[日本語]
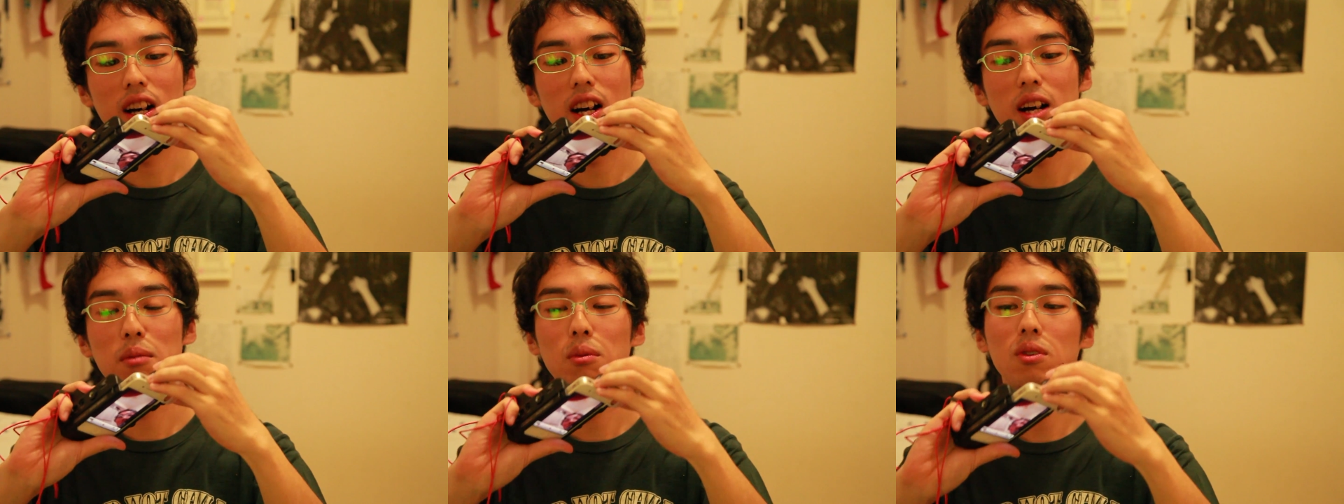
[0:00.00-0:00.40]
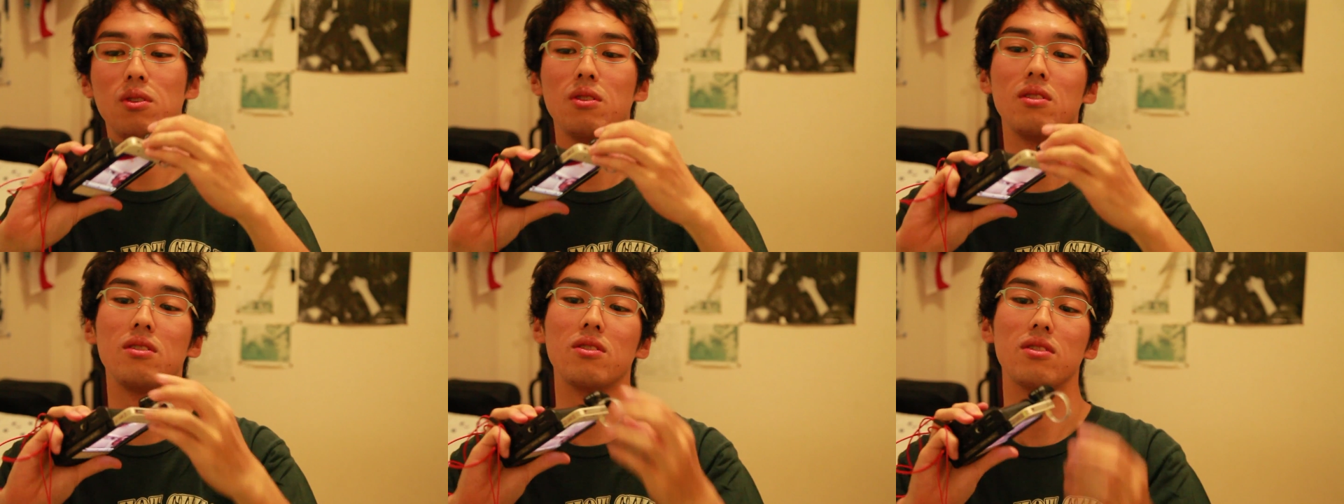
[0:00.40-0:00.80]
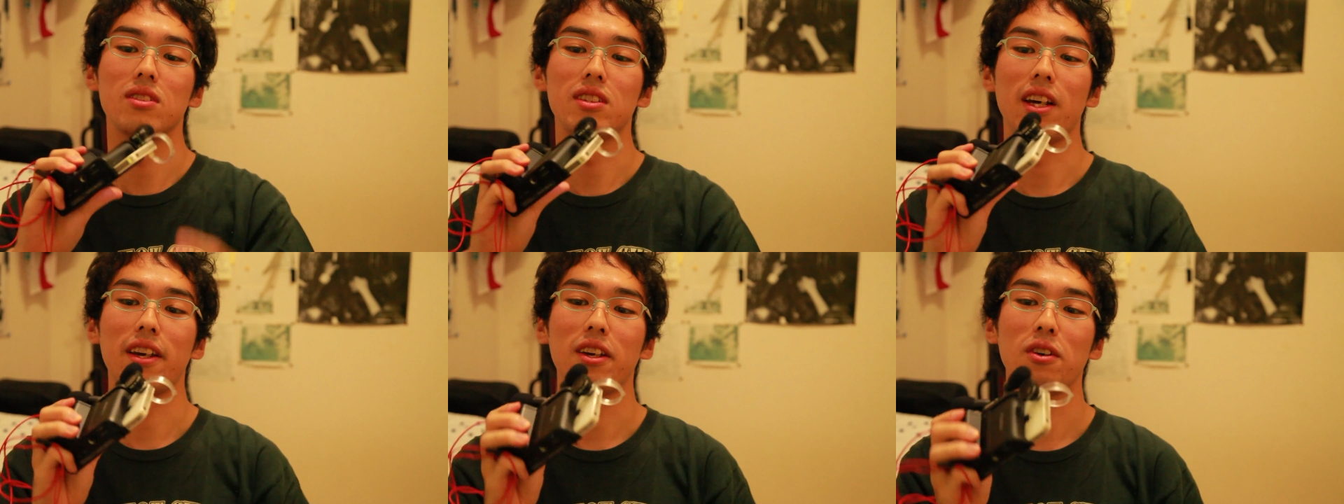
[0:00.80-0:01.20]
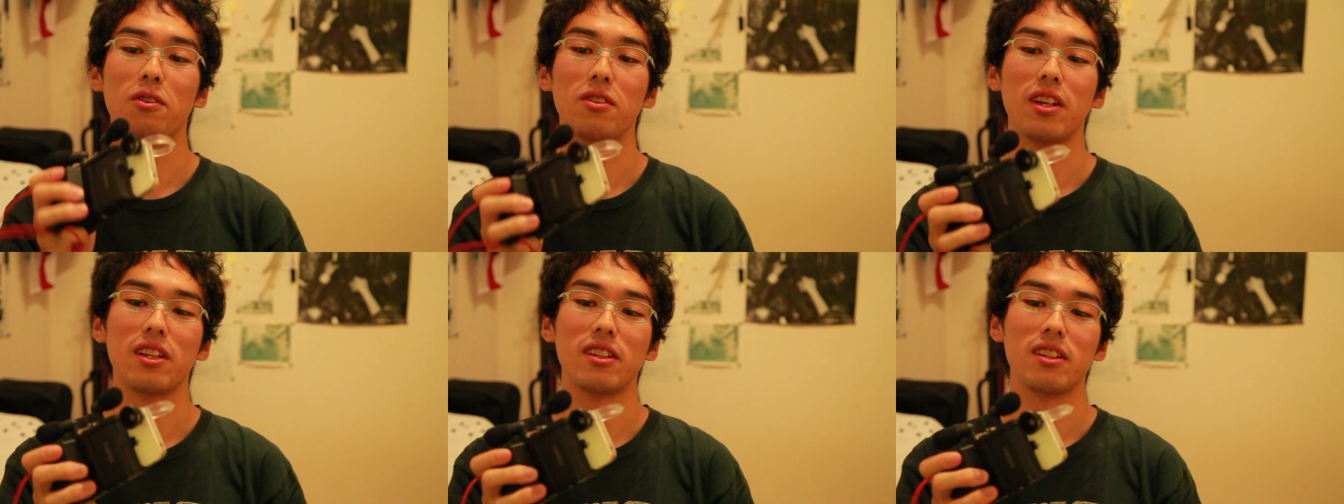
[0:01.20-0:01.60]
あもうどんどん最
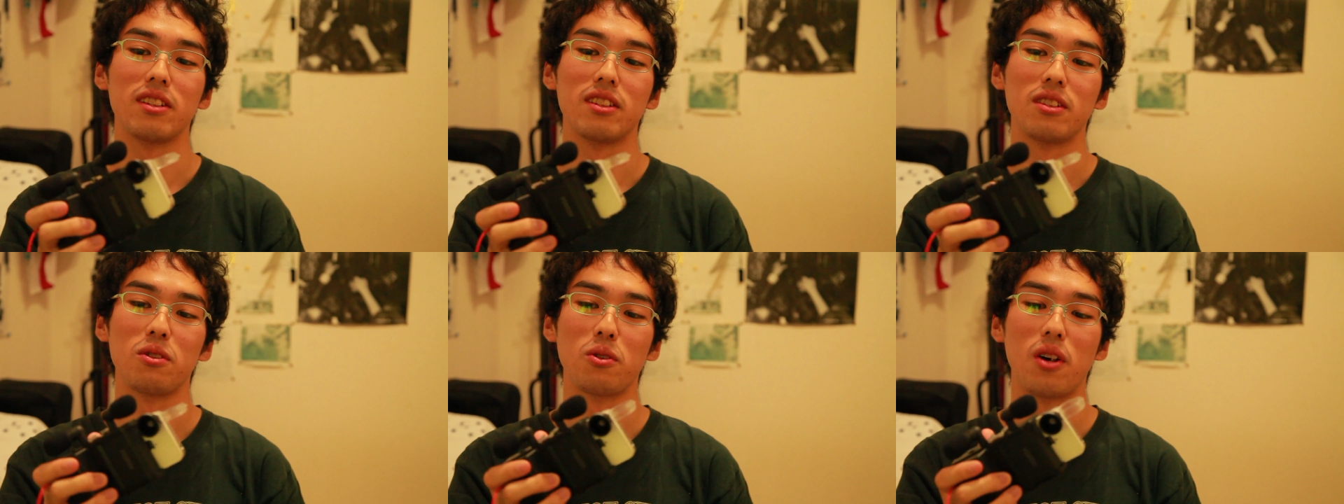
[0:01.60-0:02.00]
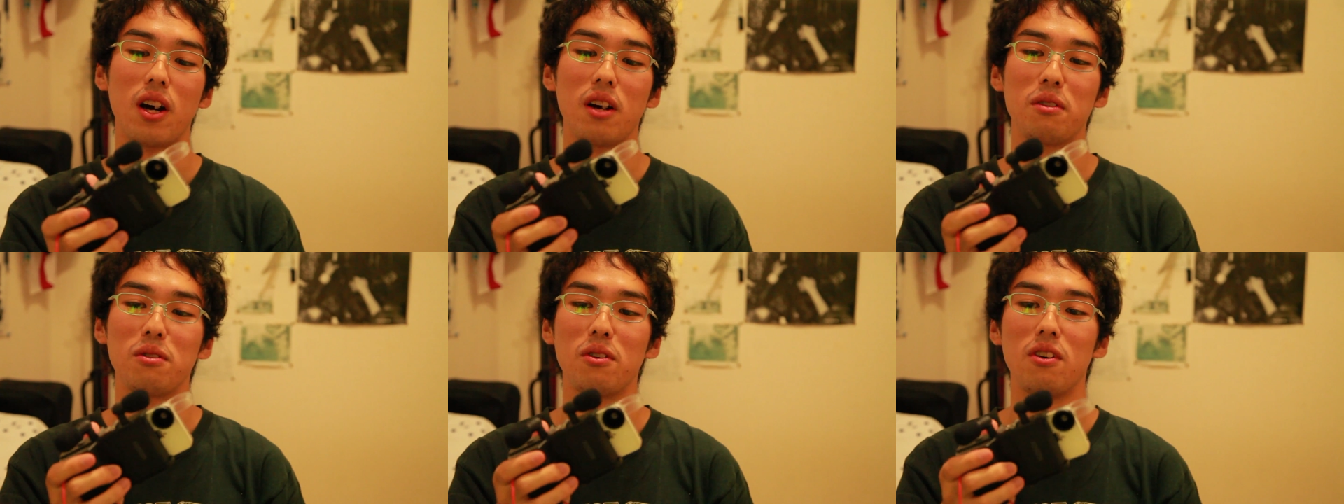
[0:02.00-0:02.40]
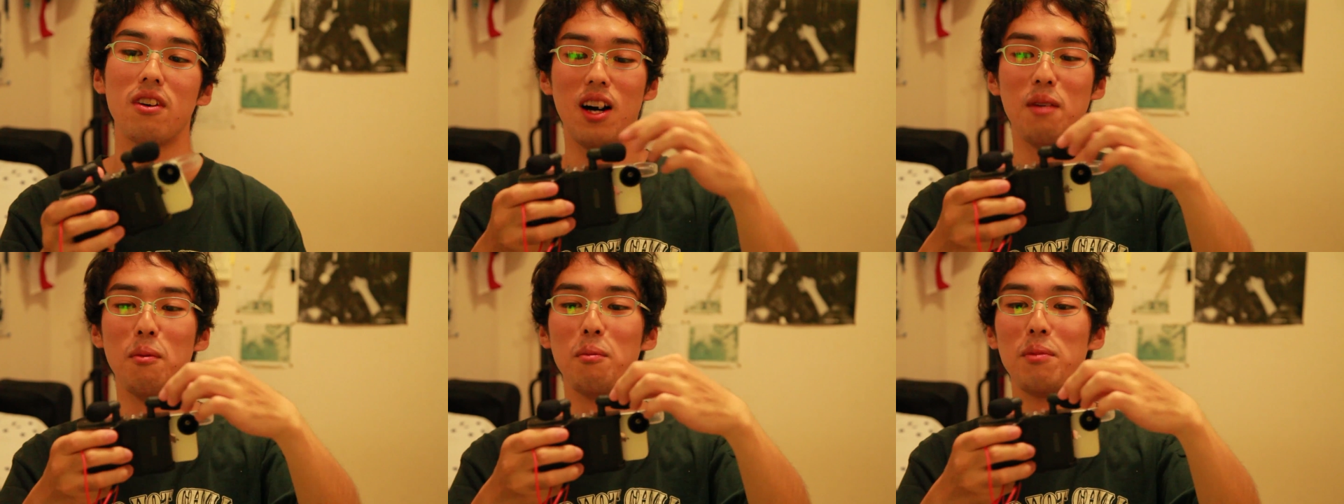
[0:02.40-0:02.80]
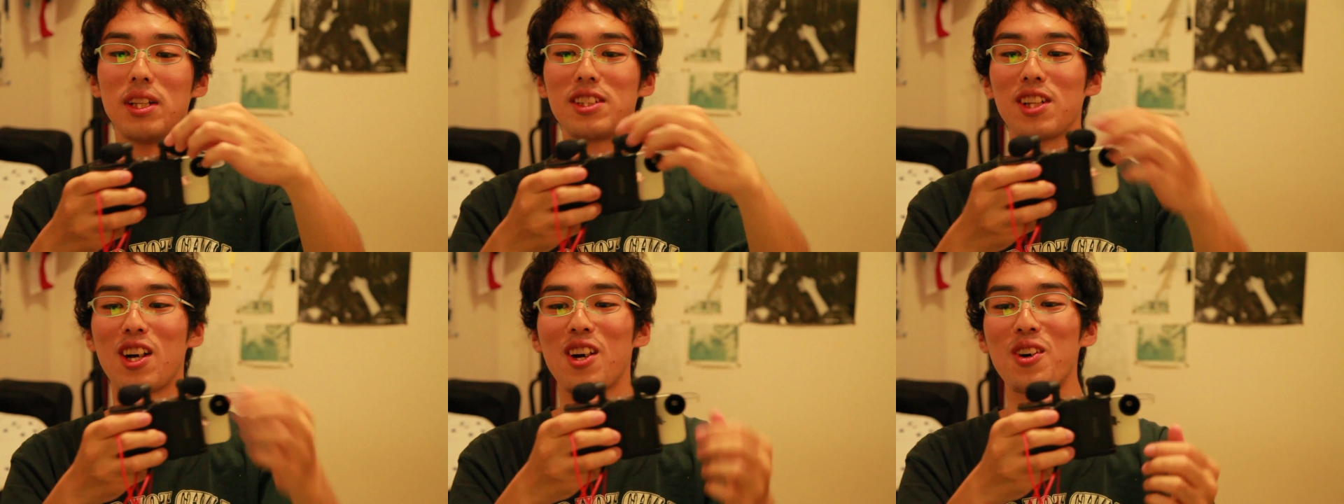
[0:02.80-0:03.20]
強になっていくこの iPhone あもうめっ
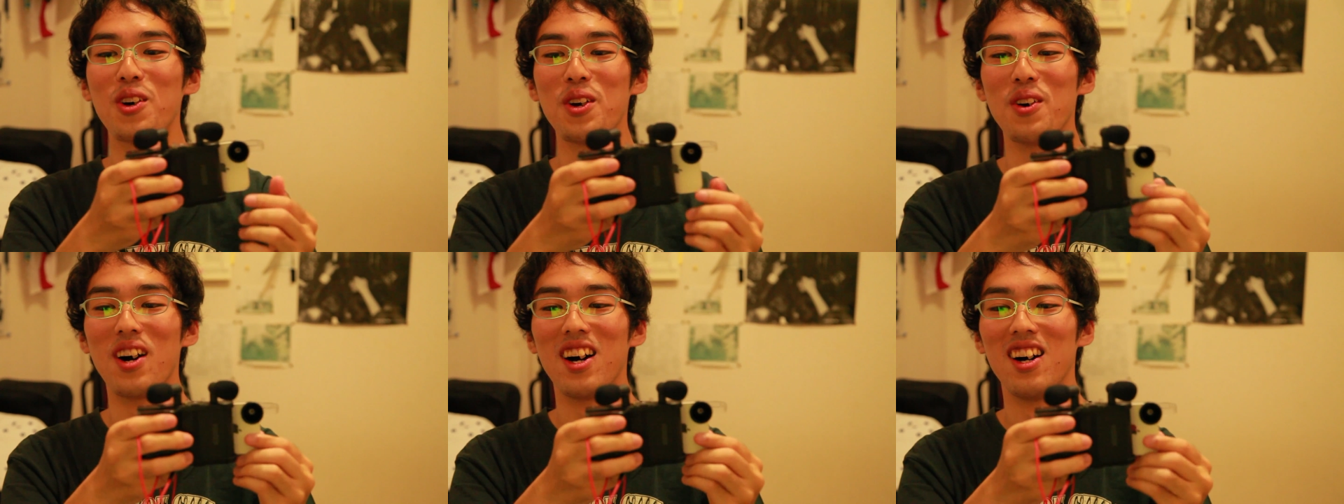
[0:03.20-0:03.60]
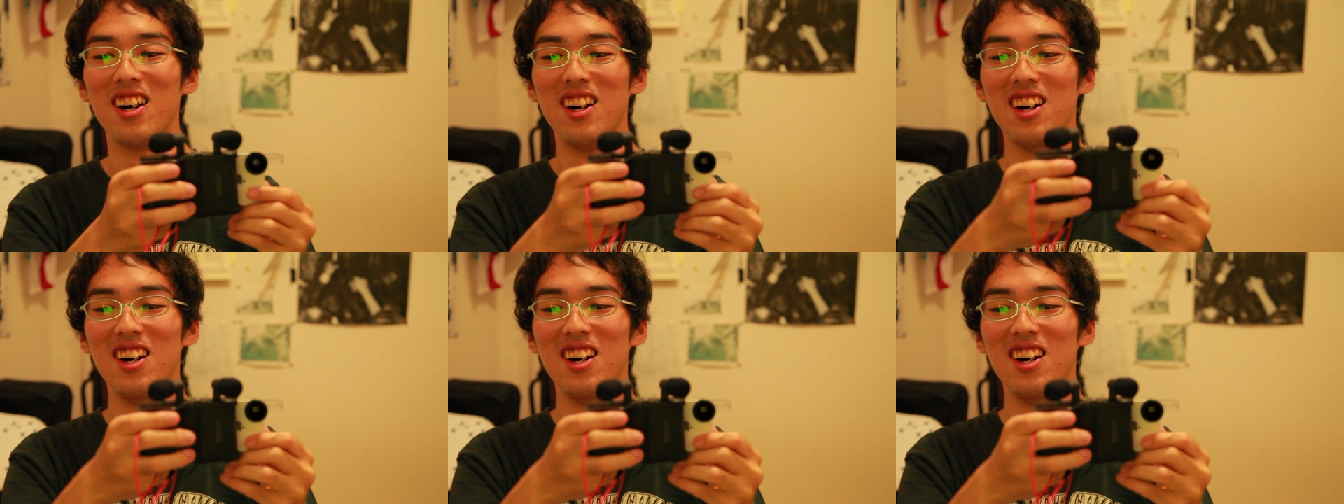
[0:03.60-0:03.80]
ちゃかっこいいわ